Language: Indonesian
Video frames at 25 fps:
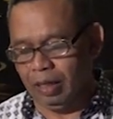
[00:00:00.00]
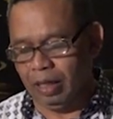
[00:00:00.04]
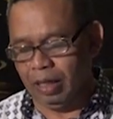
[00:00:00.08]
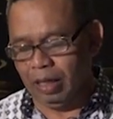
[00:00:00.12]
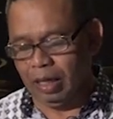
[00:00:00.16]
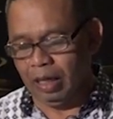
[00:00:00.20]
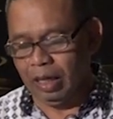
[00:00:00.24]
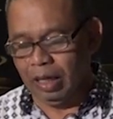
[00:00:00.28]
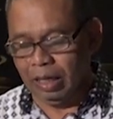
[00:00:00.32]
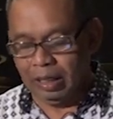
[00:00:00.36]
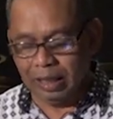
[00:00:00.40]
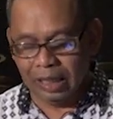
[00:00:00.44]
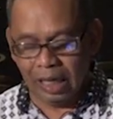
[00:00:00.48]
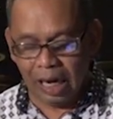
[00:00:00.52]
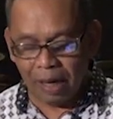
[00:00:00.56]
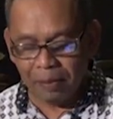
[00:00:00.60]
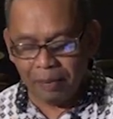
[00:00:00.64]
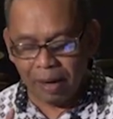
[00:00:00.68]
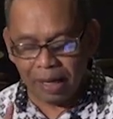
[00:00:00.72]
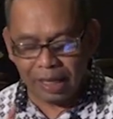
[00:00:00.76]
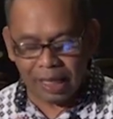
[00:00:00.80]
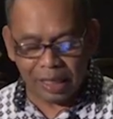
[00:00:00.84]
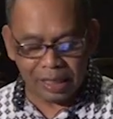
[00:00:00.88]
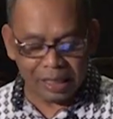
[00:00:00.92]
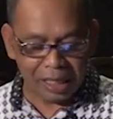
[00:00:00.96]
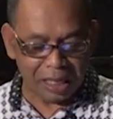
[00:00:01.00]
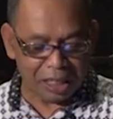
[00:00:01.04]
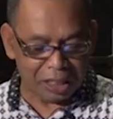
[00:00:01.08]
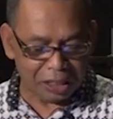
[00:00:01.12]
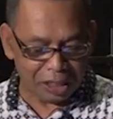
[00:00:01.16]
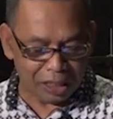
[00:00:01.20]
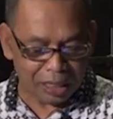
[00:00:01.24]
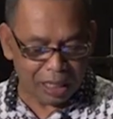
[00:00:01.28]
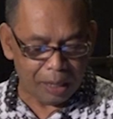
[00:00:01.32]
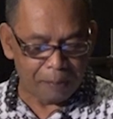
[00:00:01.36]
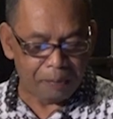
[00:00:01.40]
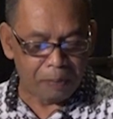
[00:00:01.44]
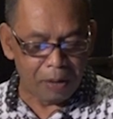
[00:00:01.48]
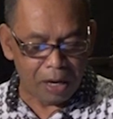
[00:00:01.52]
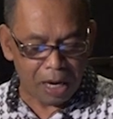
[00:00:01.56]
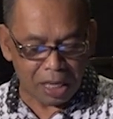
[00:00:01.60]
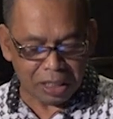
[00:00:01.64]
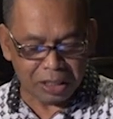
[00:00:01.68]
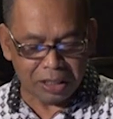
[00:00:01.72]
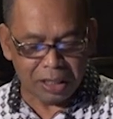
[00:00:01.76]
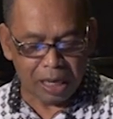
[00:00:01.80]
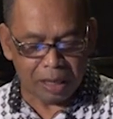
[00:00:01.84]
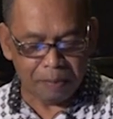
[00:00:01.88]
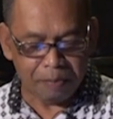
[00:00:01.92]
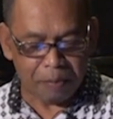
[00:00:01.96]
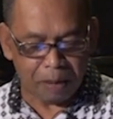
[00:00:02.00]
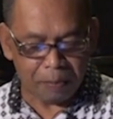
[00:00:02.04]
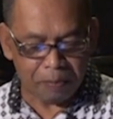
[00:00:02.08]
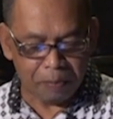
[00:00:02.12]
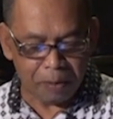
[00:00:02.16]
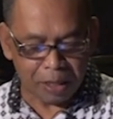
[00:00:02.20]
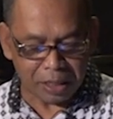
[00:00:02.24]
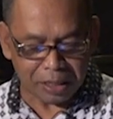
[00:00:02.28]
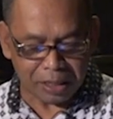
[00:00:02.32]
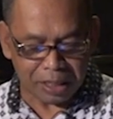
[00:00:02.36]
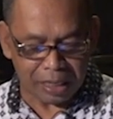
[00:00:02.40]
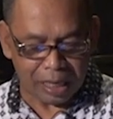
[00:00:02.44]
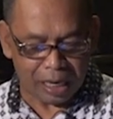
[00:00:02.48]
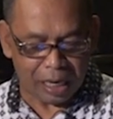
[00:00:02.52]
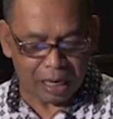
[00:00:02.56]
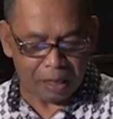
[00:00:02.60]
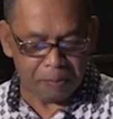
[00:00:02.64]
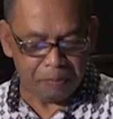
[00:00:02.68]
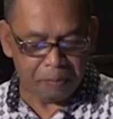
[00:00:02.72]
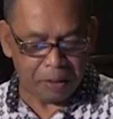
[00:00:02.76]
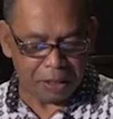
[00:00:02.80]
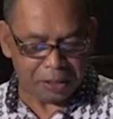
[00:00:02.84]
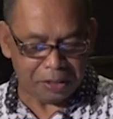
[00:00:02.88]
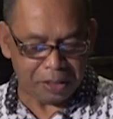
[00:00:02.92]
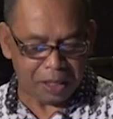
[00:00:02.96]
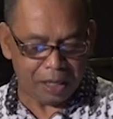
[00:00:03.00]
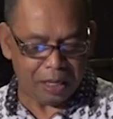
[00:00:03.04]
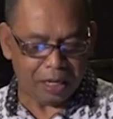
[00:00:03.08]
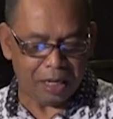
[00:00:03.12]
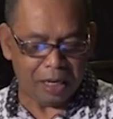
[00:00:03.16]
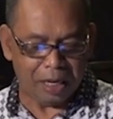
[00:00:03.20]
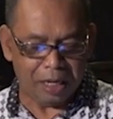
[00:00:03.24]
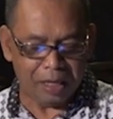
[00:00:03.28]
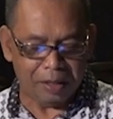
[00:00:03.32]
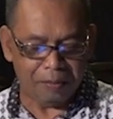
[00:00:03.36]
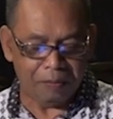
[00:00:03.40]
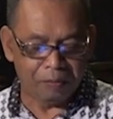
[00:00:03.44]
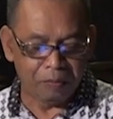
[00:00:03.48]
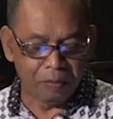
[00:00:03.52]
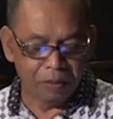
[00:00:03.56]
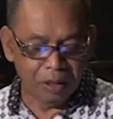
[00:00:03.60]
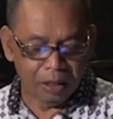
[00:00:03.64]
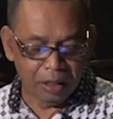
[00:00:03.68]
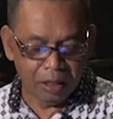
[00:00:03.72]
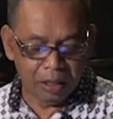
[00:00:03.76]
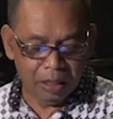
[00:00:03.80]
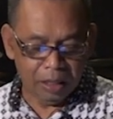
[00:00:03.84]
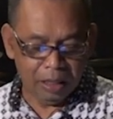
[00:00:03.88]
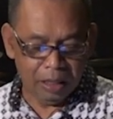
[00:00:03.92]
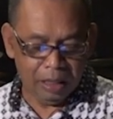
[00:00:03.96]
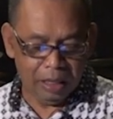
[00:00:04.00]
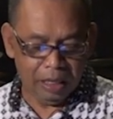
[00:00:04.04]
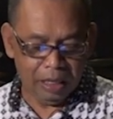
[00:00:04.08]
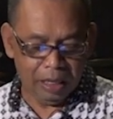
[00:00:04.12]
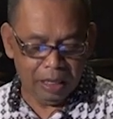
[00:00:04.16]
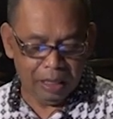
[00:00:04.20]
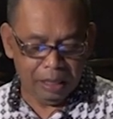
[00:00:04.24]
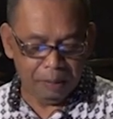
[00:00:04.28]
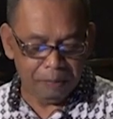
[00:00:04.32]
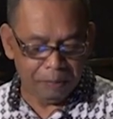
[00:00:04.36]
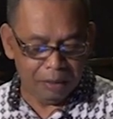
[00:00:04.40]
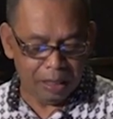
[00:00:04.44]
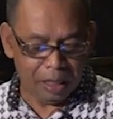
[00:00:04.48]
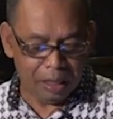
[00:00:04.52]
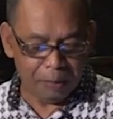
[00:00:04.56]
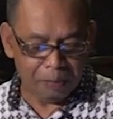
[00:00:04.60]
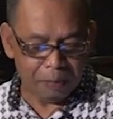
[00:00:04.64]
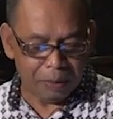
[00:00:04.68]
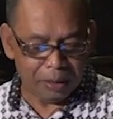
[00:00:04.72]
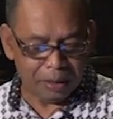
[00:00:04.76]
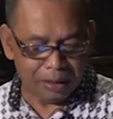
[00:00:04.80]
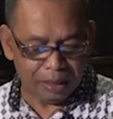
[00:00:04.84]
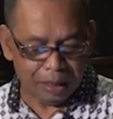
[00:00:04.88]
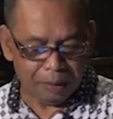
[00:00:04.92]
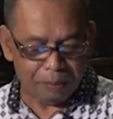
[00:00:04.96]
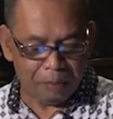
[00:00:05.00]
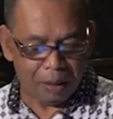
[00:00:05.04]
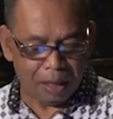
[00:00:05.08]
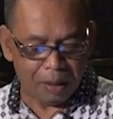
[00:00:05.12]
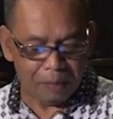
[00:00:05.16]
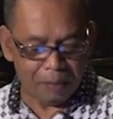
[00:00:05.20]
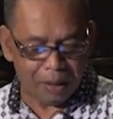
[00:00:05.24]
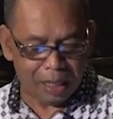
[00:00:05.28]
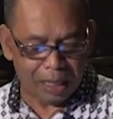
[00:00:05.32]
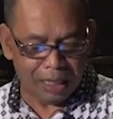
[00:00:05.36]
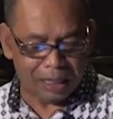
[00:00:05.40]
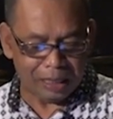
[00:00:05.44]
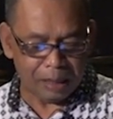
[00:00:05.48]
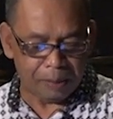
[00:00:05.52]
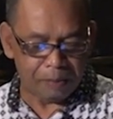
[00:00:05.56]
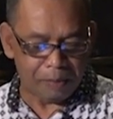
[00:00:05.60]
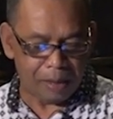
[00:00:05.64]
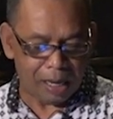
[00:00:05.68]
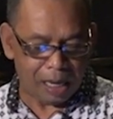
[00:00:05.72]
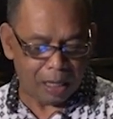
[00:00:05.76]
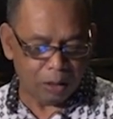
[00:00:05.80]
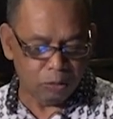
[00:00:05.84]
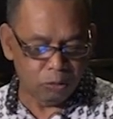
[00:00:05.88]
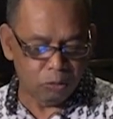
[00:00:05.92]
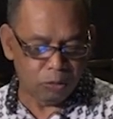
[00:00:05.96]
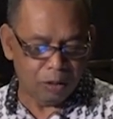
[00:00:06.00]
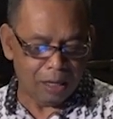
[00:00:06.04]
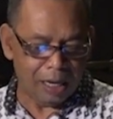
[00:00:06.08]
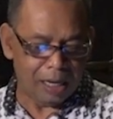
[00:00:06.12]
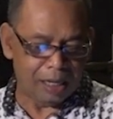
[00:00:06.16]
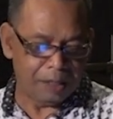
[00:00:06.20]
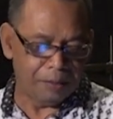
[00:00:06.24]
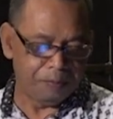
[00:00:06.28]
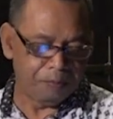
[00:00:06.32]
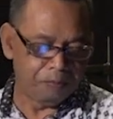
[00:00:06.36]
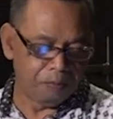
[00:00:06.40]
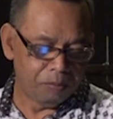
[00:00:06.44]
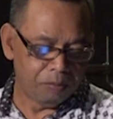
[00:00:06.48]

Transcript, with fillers: Ya. Dalam ayat yang ke-13 dan 14 saya akan bacakan Ya, ini menjadi penting bagaimana kita melakukan.